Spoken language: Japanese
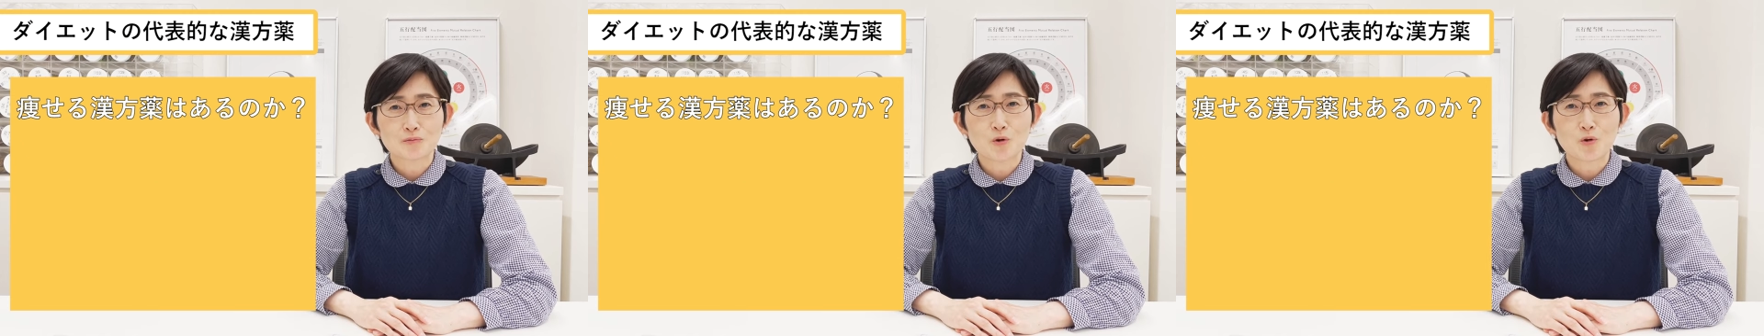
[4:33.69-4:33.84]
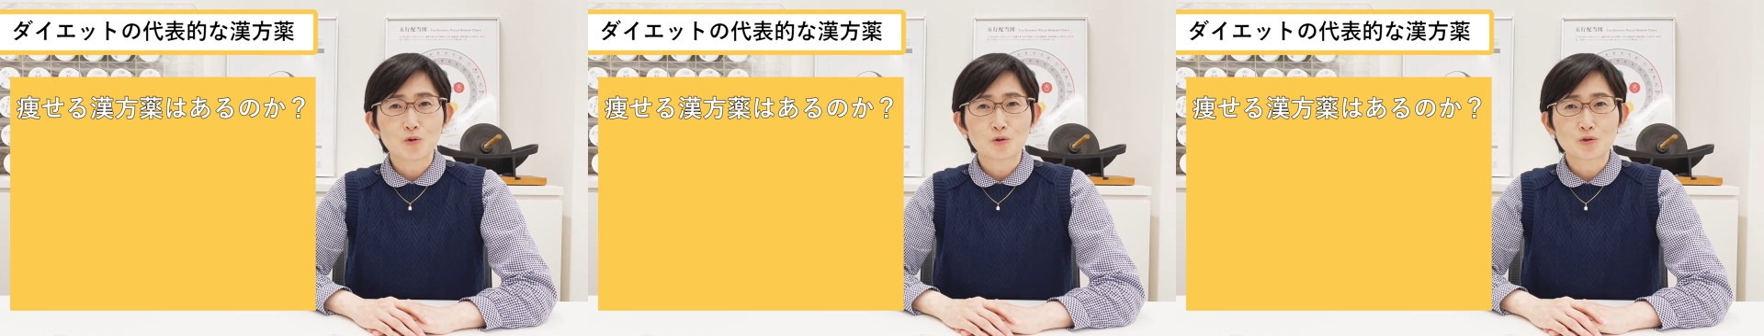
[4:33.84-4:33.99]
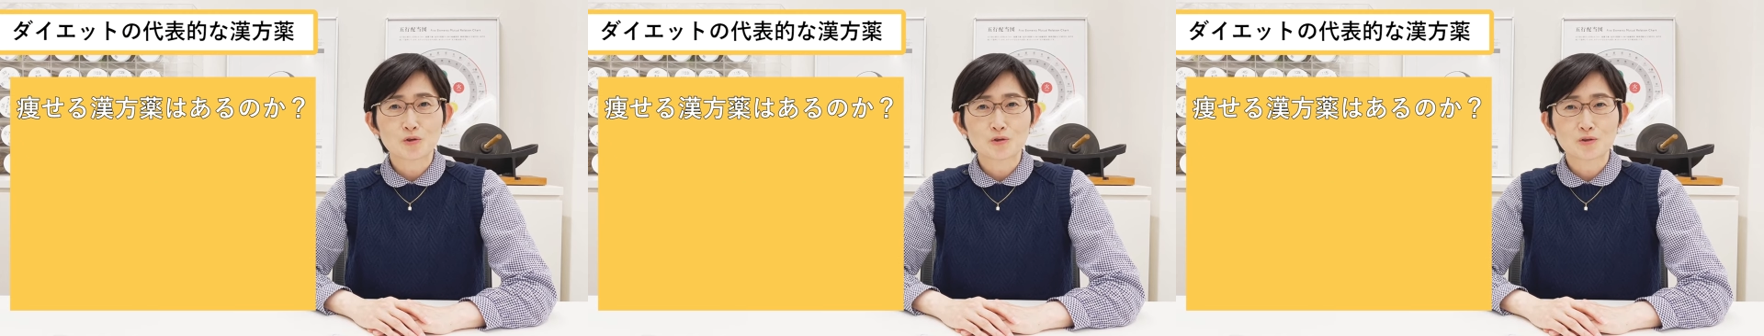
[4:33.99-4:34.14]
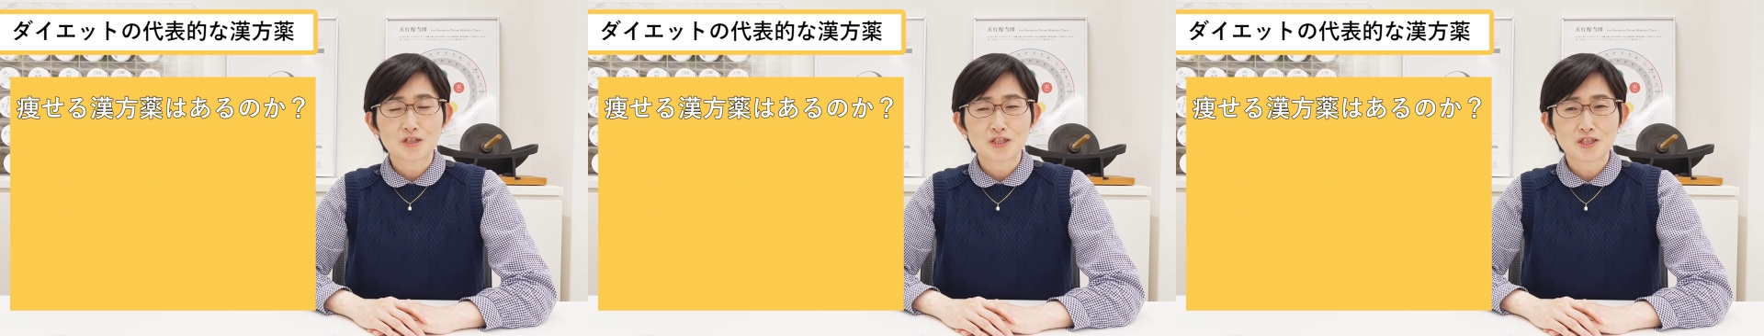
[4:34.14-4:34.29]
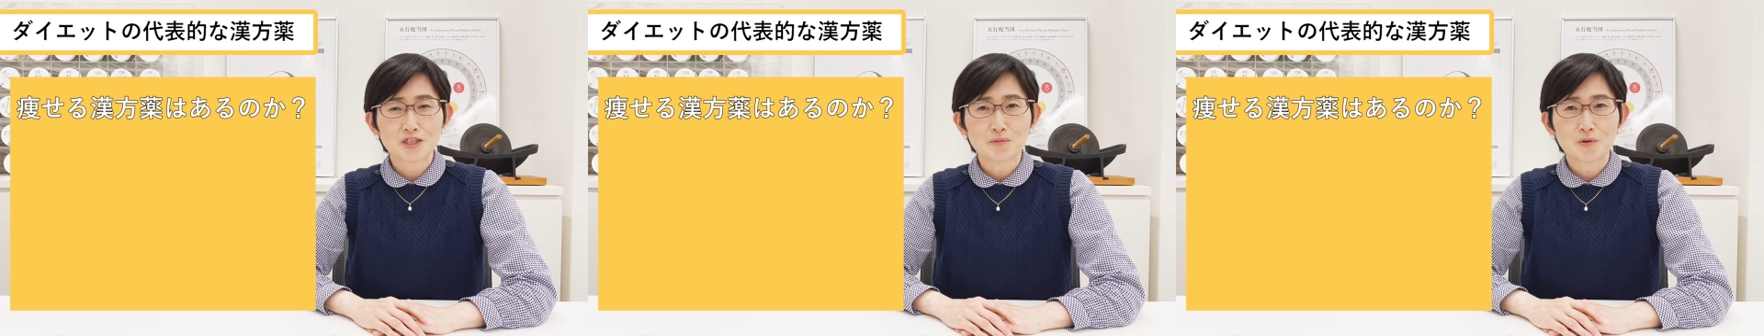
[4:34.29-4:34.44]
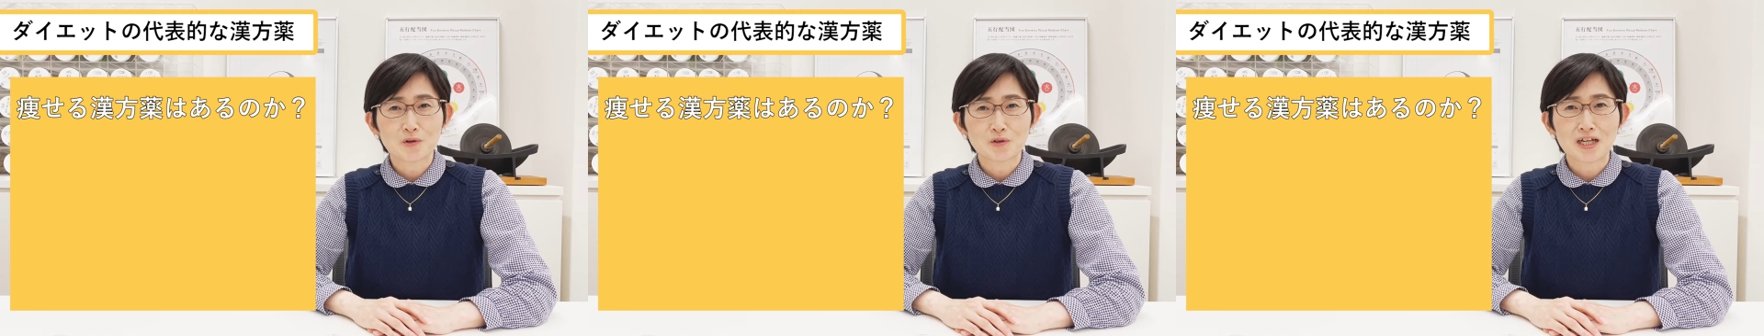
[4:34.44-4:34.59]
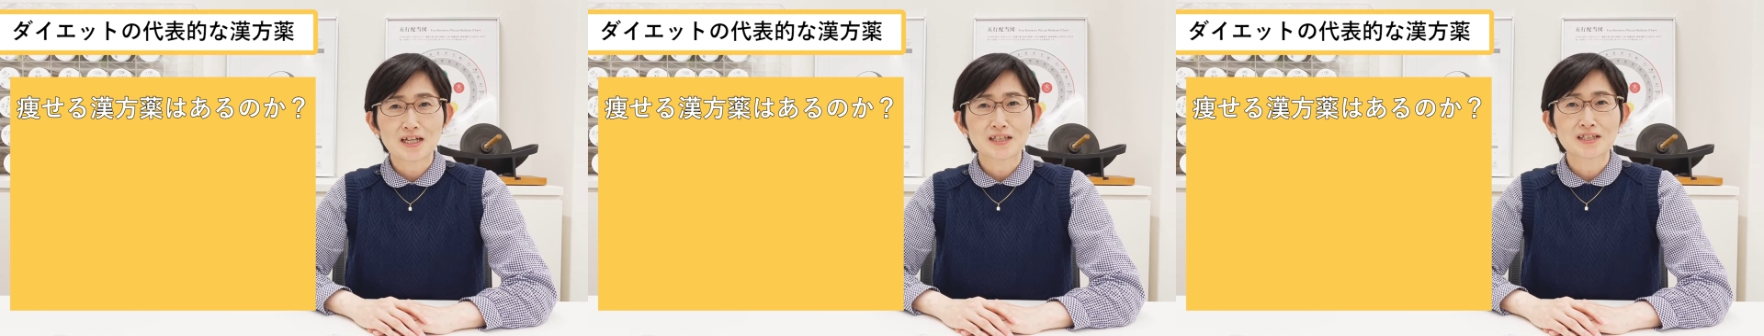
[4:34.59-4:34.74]
冒頭の質
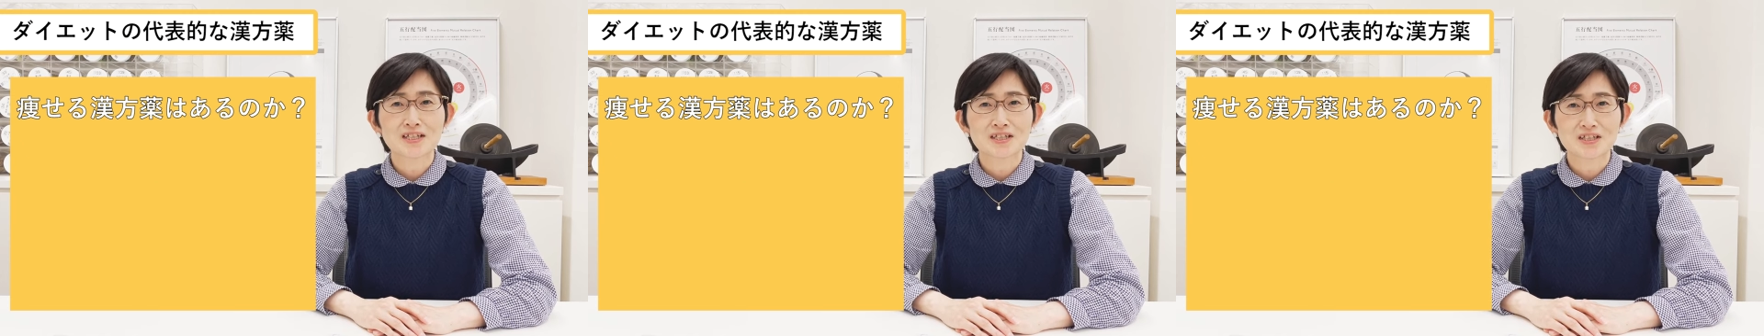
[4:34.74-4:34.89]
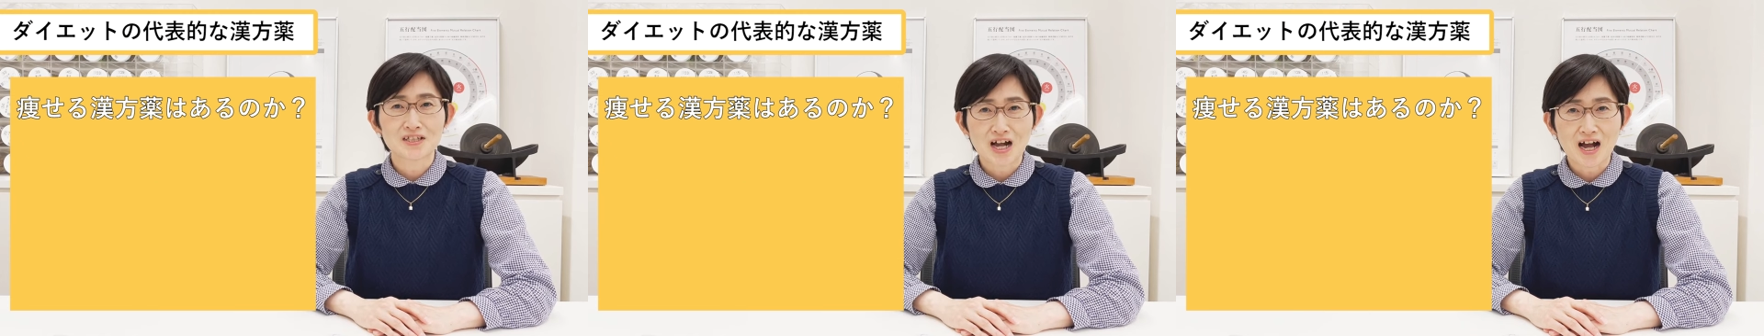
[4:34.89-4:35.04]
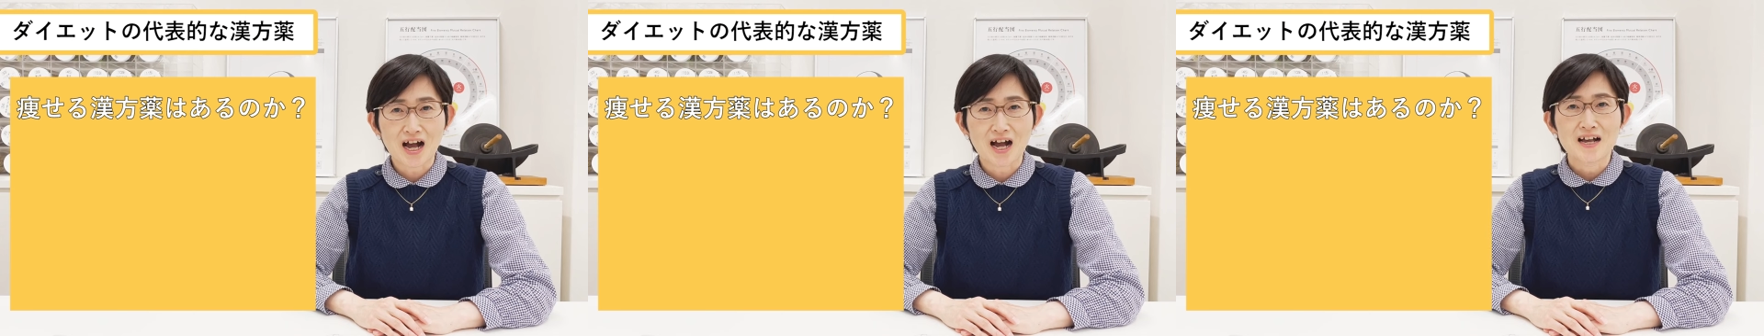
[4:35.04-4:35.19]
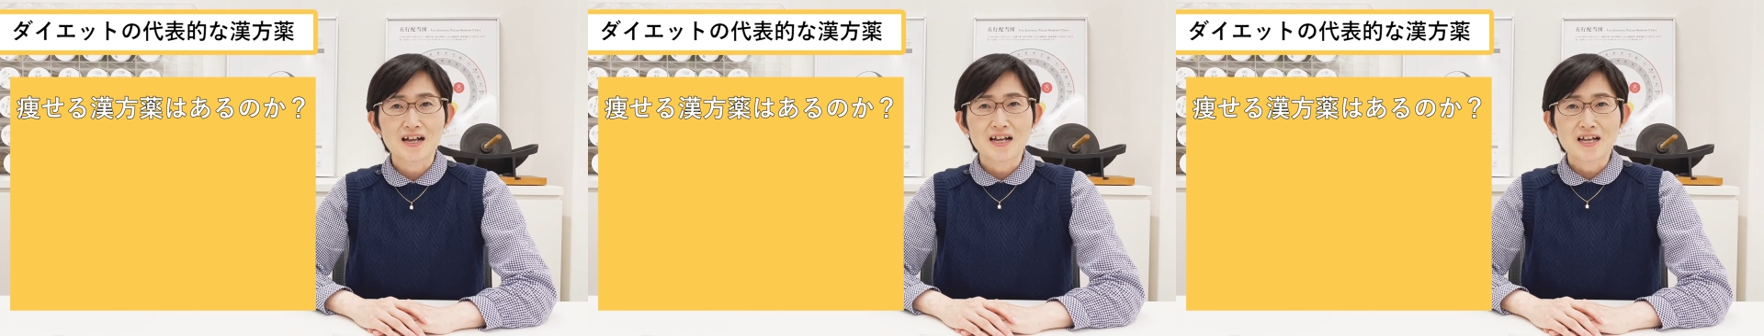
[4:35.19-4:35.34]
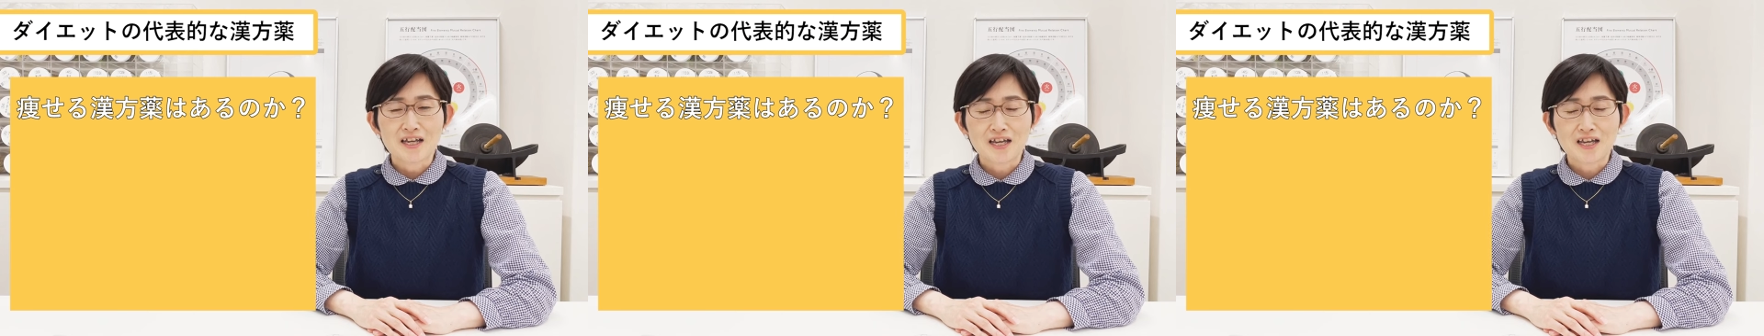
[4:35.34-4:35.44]
問なんですが、